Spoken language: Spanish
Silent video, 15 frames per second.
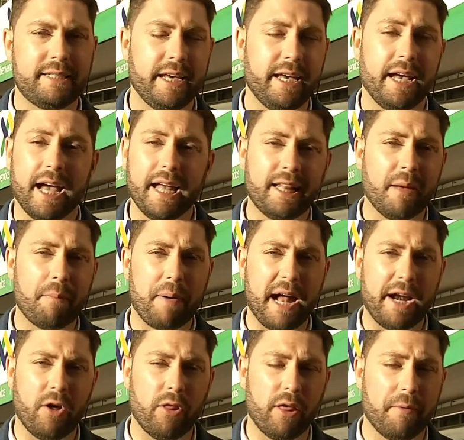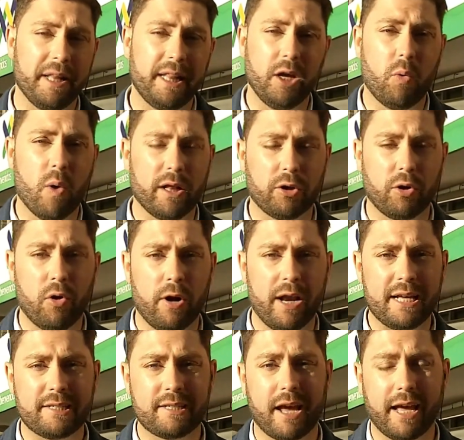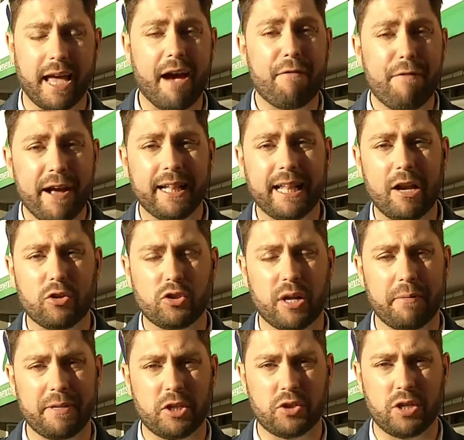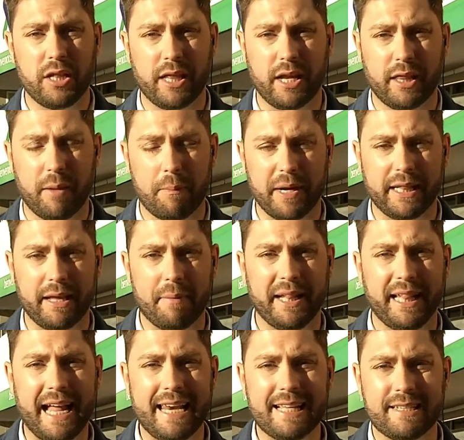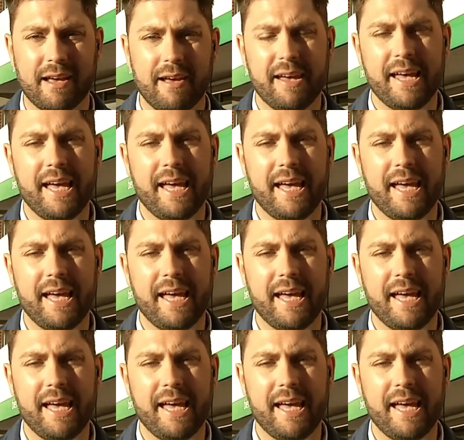Sí, este paro de 24 horas que afecta a los servicios interdepartamentales